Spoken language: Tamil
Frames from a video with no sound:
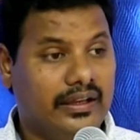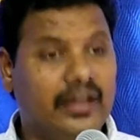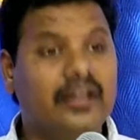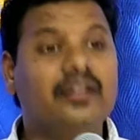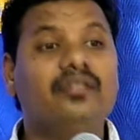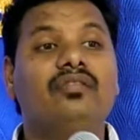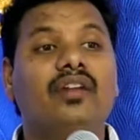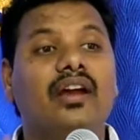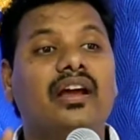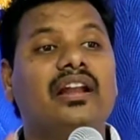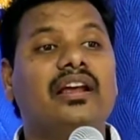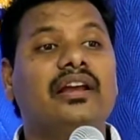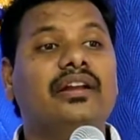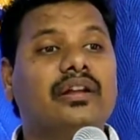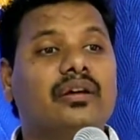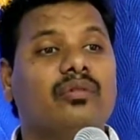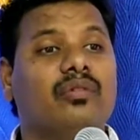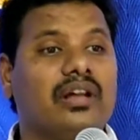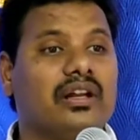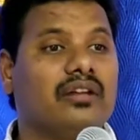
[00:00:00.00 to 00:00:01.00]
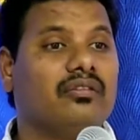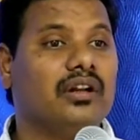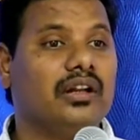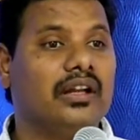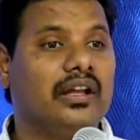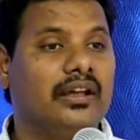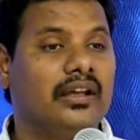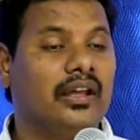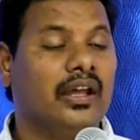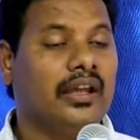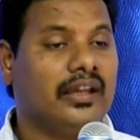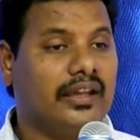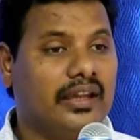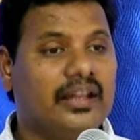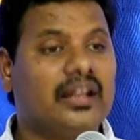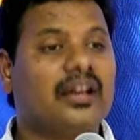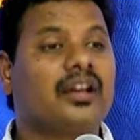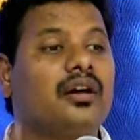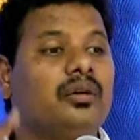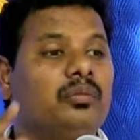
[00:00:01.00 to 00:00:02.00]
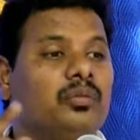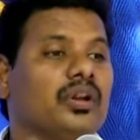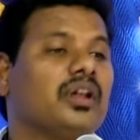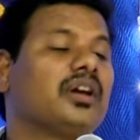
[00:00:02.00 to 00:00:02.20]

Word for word: என் வேலை இன்னும் வரவில்லை எனக்கும்